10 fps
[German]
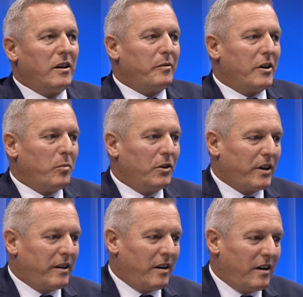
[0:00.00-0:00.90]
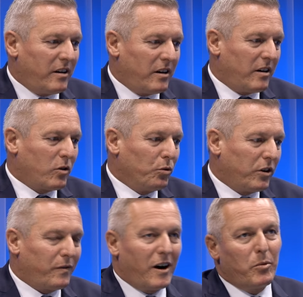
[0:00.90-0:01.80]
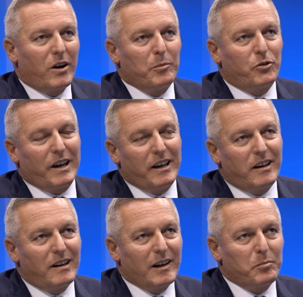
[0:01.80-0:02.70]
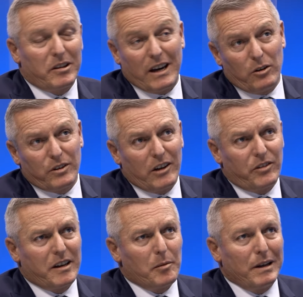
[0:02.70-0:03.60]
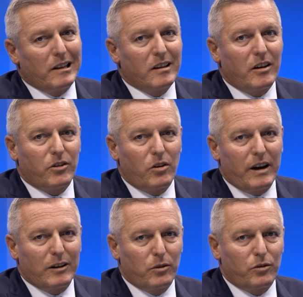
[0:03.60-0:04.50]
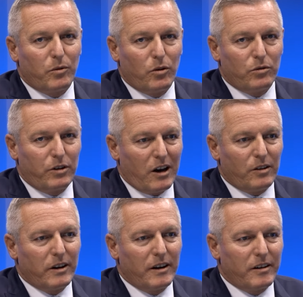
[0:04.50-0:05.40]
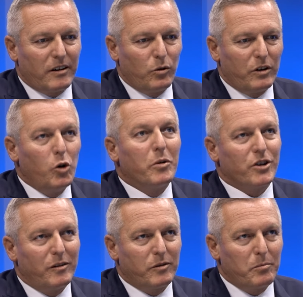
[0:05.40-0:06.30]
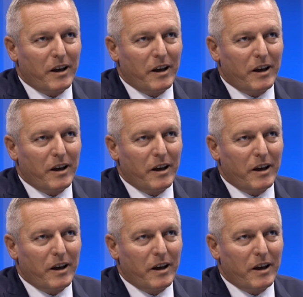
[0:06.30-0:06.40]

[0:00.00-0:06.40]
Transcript: Ja, wir haben uns ein äh, gutes Wahlprogramm zurechtgelegt mit 33 Kapiteln, also etwas, wo die anderen äh, nur in Überschriften